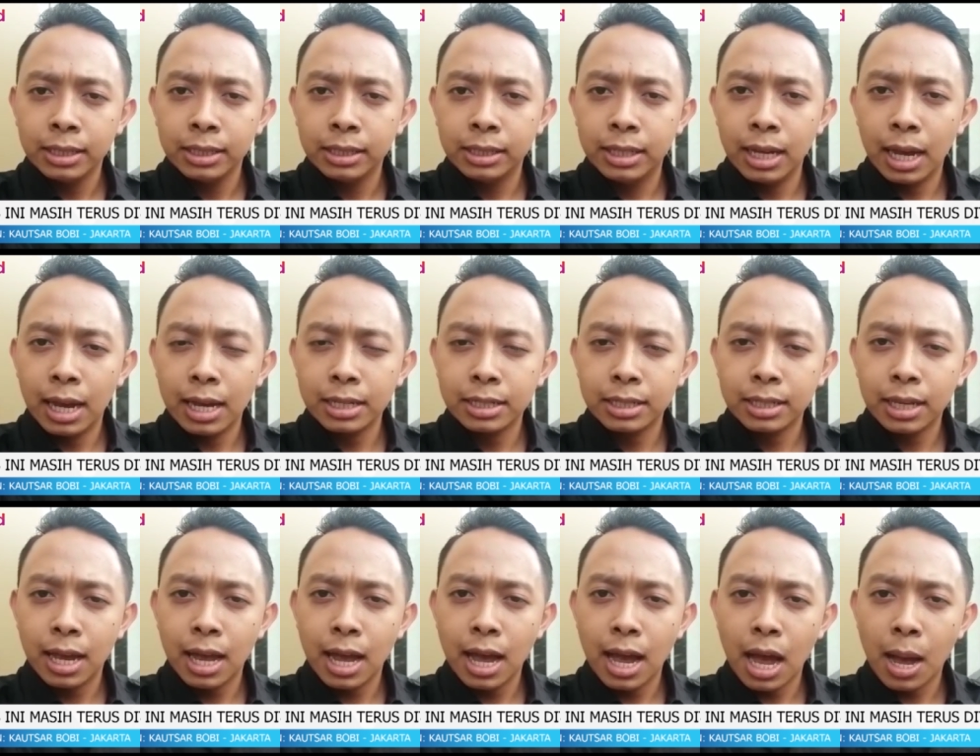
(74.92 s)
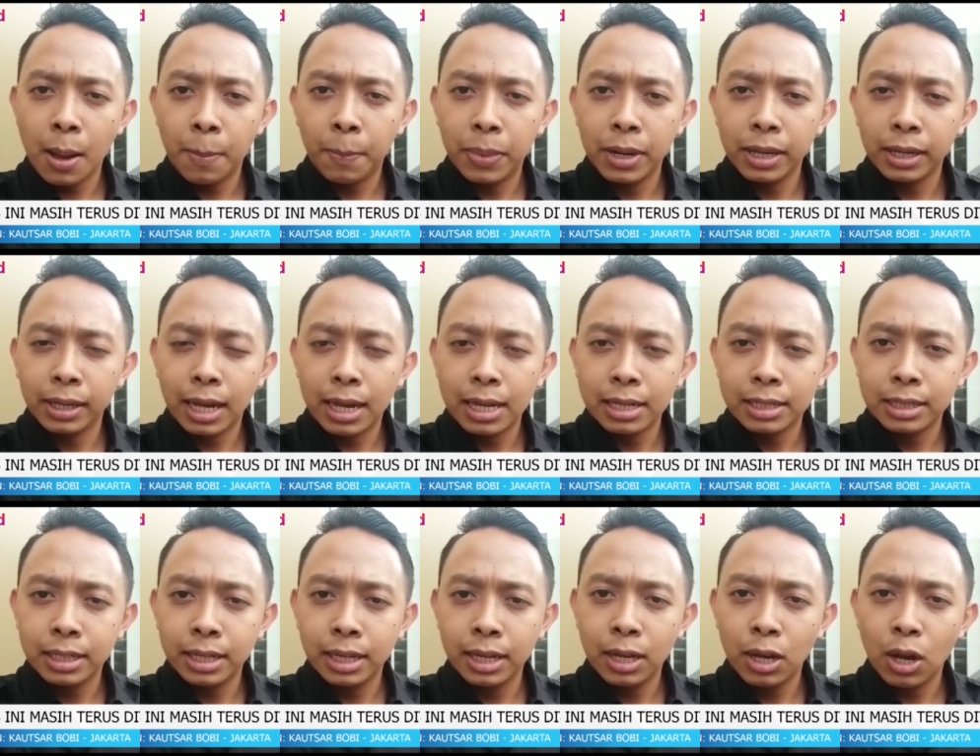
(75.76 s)
jasa
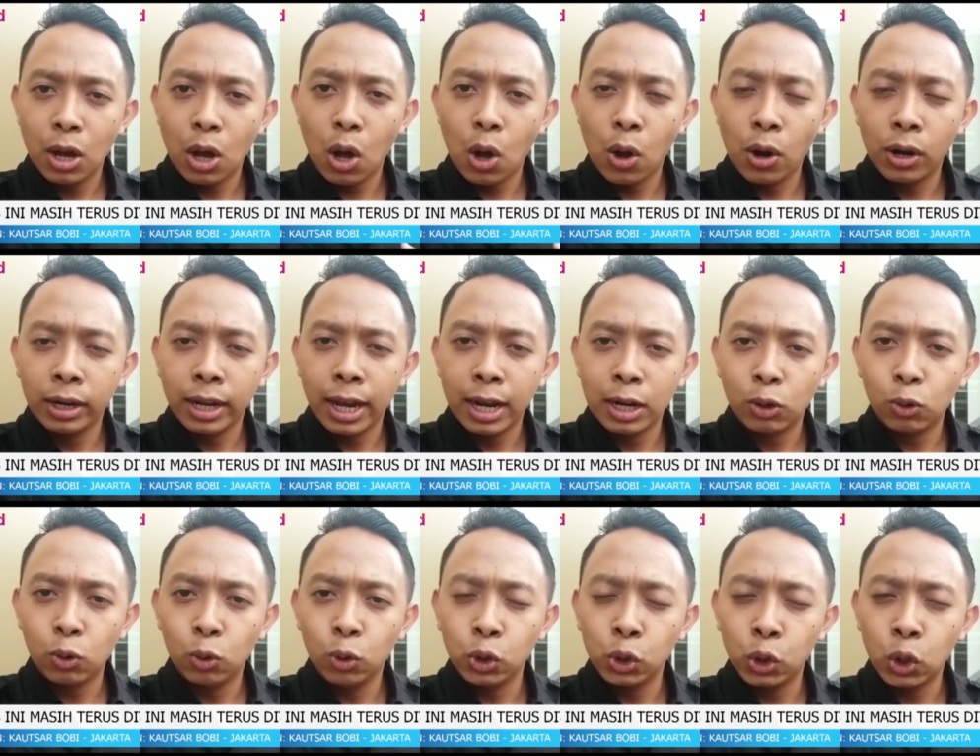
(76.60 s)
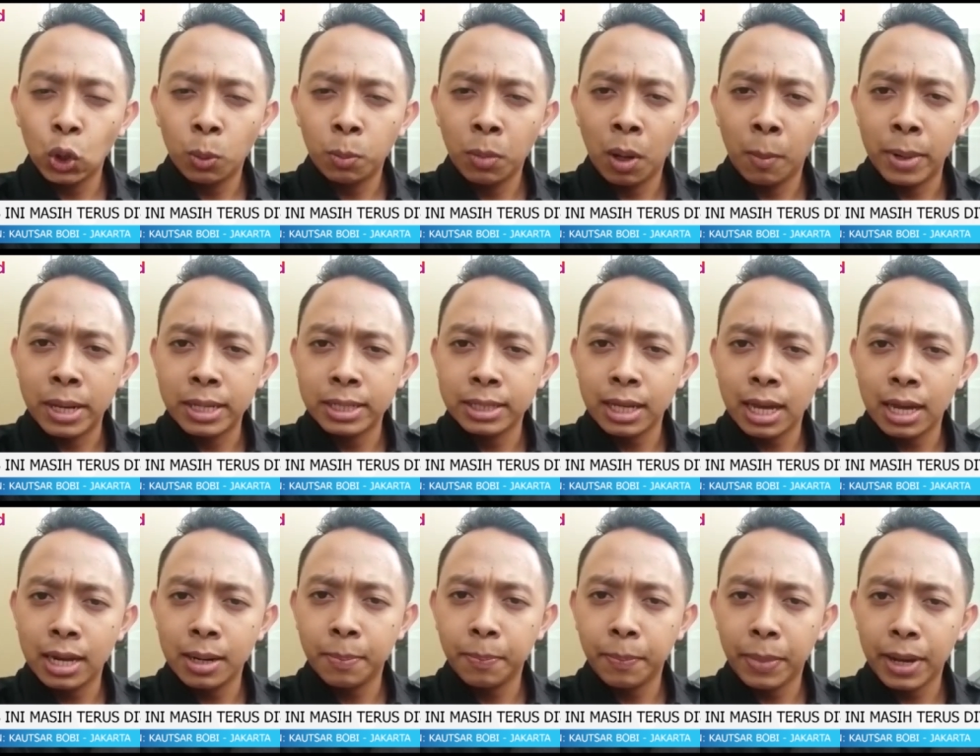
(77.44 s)
aplikasi online untuk
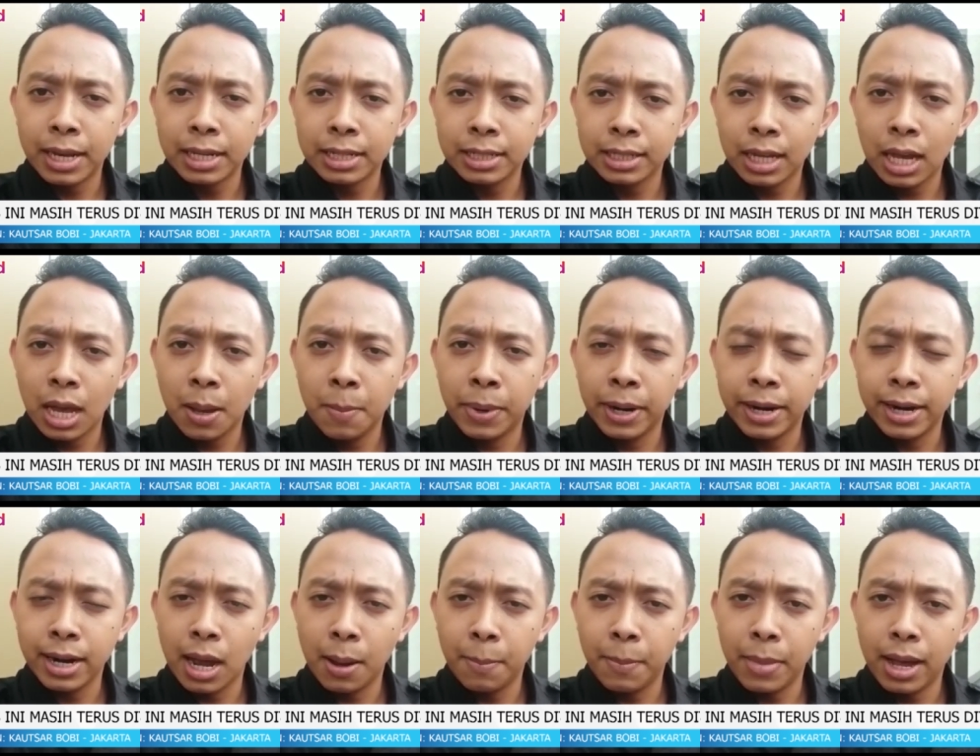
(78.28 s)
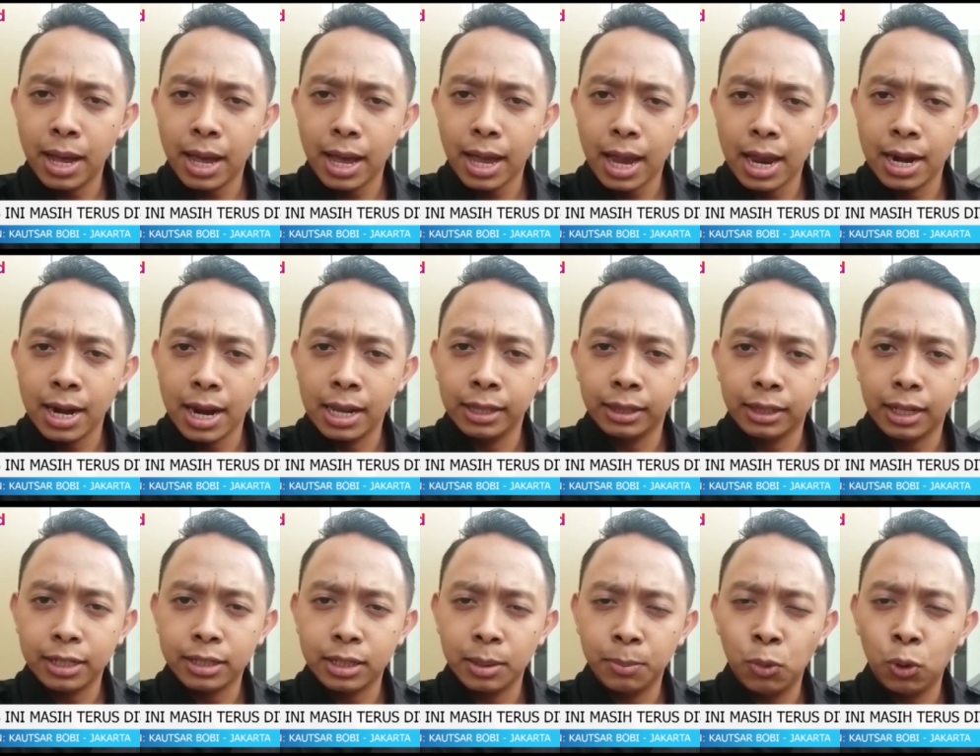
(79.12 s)
memesan PSK bernama NN
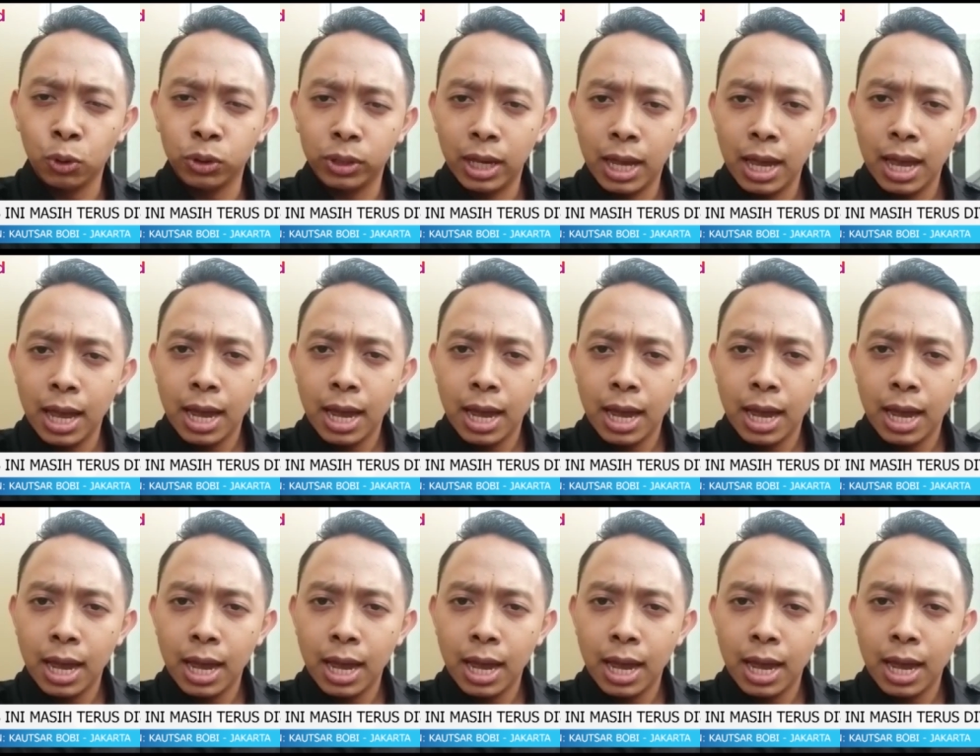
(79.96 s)
tersebut.